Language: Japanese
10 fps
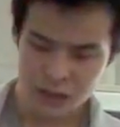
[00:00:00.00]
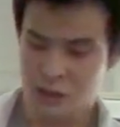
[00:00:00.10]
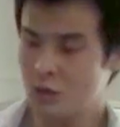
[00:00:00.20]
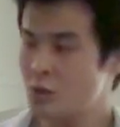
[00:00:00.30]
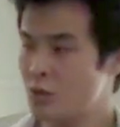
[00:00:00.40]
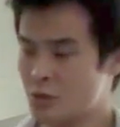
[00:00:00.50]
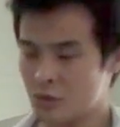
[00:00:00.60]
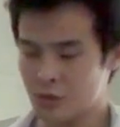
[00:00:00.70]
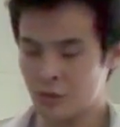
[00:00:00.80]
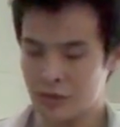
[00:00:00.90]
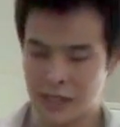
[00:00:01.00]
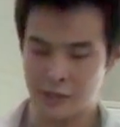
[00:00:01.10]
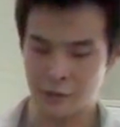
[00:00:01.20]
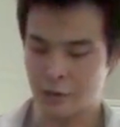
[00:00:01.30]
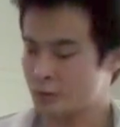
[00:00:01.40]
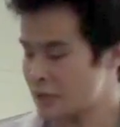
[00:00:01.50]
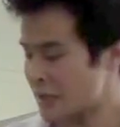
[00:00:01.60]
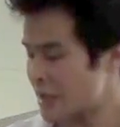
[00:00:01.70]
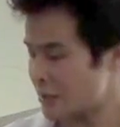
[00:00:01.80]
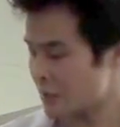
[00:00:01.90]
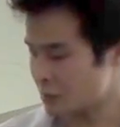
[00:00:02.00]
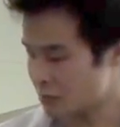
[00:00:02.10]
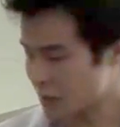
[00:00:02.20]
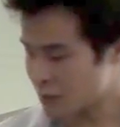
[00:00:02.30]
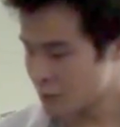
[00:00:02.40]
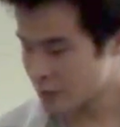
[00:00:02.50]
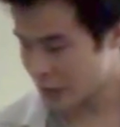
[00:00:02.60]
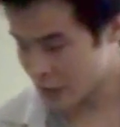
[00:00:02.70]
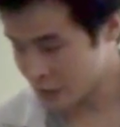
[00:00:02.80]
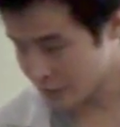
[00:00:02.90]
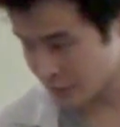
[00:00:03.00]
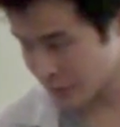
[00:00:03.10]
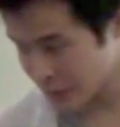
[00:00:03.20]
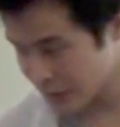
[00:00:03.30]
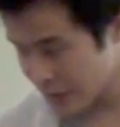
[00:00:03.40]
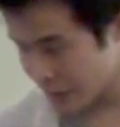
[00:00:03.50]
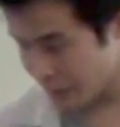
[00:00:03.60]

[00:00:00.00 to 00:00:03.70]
あ、双方向のやり取りを行っているかどうかというものを表したものです。